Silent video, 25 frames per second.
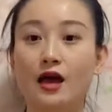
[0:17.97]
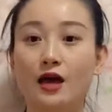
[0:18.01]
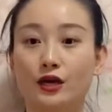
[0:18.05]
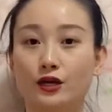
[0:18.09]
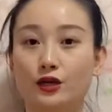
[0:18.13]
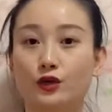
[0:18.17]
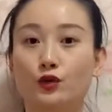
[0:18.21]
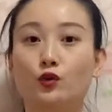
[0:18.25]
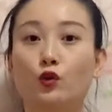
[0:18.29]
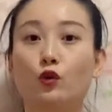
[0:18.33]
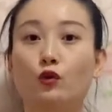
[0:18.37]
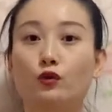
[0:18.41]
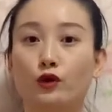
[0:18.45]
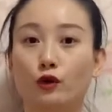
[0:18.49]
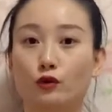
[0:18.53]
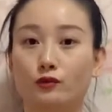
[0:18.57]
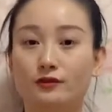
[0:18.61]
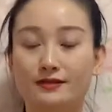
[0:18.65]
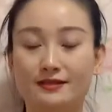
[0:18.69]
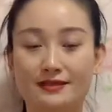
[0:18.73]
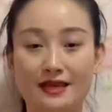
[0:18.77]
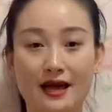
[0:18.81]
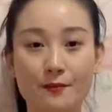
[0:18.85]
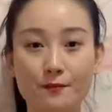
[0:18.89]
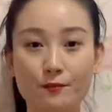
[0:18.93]
一共有
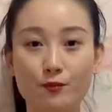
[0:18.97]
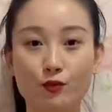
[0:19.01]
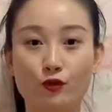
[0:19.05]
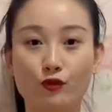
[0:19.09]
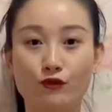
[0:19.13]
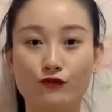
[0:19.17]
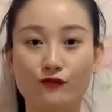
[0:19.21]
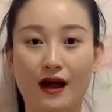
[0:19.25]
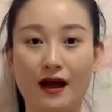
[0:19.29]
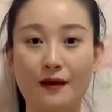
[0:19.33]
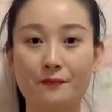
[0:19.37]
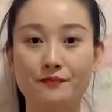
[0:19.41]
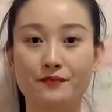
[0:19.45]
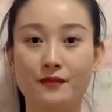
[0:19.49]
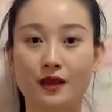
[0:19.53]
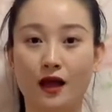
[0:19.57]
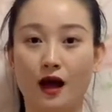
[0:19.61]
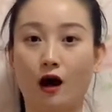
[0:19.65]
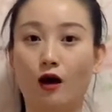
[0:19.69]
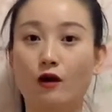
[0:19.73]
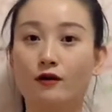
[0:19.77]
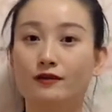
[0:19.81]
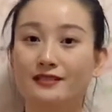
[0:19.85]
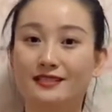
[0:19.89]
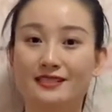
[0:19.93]
三步法。
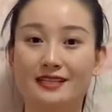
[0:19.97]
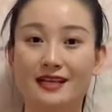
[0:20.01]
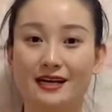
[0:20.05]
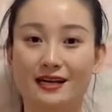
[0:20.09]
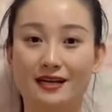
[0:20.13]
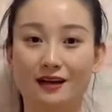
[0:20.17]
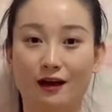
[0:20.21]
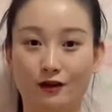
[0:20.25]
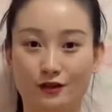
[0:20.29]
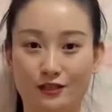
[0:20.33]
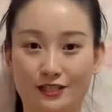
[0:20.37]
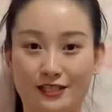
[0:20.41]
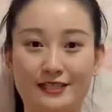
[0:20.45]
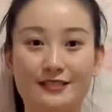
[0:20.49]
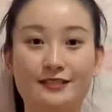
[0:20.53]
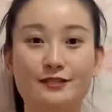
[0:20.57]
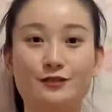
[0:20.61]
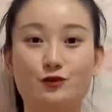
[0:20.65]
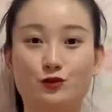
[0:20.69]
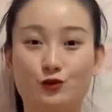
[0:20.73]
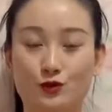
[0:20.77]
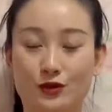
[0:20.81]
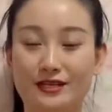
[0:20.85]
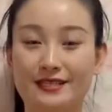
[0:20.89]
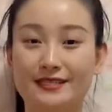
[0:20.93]
好，今天跟老师一起
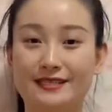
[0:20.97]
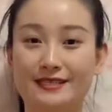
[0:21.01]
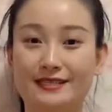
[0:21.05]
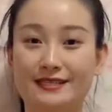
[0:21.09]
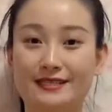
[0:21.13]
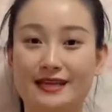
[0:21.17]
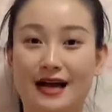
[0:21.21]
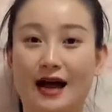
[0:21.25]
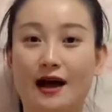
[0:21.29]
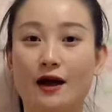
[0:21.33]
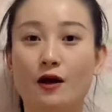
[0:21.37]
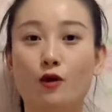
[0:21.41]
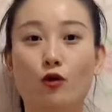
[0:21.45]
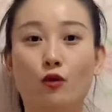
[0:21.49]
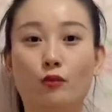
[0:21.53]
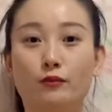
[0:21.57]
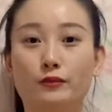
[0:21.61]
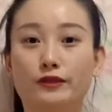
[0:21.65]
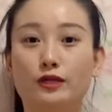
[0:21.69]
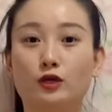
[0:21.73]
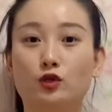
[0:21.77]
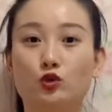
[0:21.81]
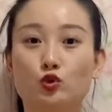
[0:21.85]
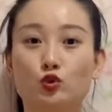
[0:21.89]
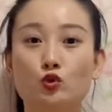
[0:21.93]
学习一下我们
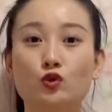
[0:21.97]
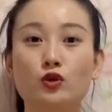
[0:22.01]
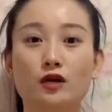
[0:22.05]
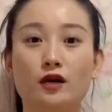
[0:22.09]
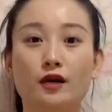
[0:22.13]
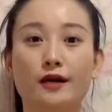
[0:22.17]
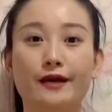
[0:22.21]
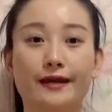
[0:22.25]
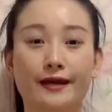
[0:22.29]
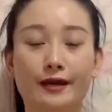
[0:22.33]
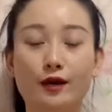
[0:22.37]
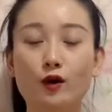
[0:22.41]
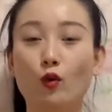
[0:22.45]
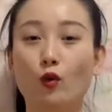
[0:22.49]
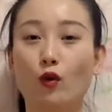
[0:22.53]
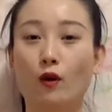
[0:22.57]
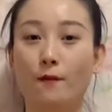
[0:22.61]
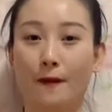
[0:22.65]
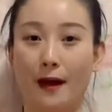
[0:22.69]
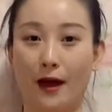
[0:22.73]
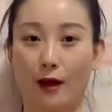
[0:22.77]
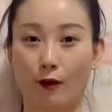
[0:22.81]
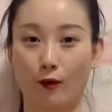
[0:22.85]
的如何灵活摆